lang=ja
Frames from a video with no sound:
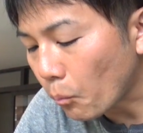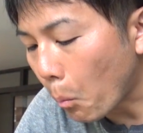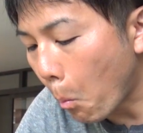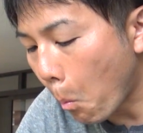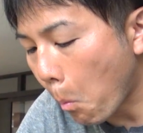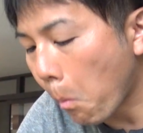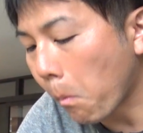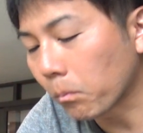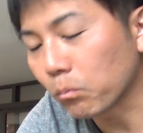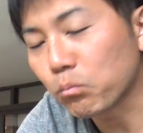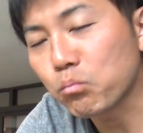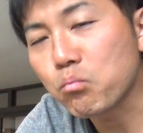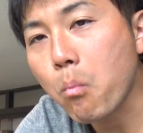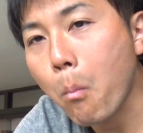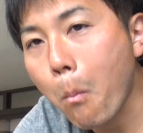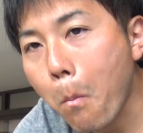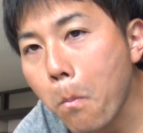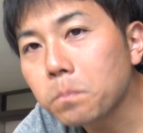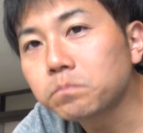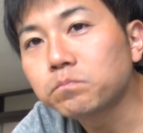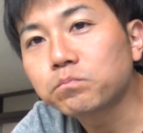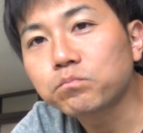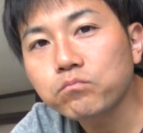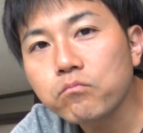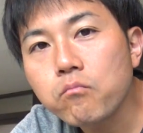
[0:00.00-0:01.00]
うん
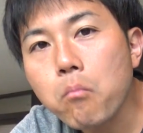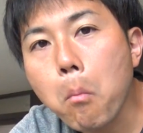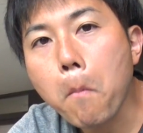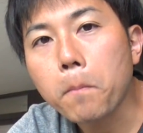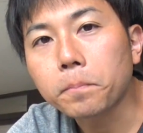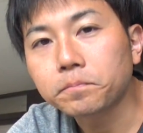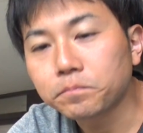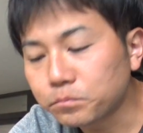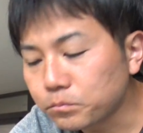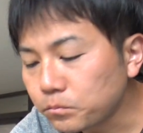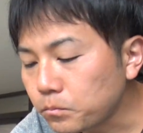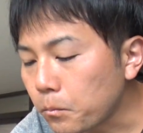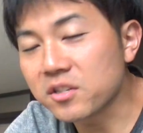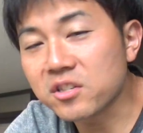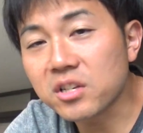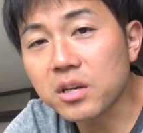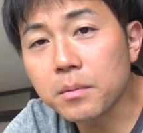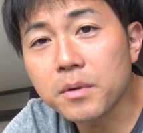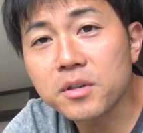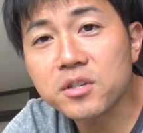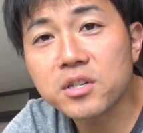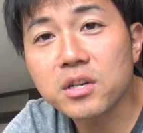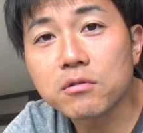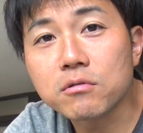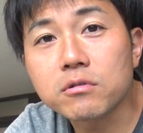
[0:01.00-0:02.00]
めちゃ
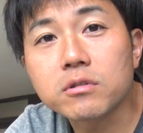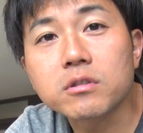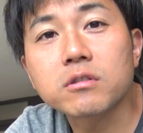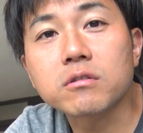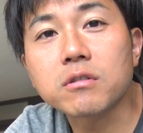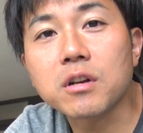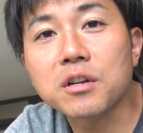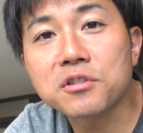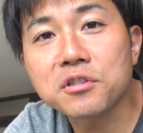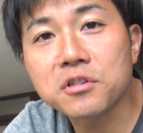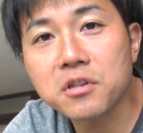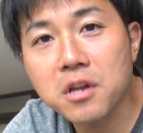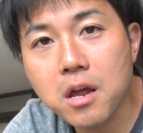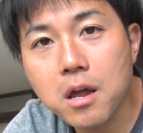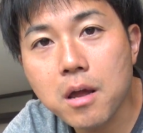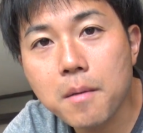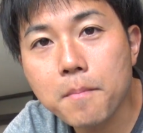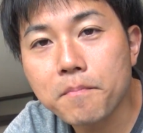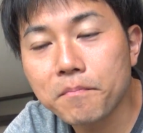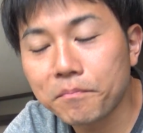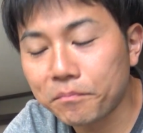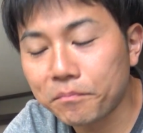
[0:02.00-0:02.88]
めちゃ薄味で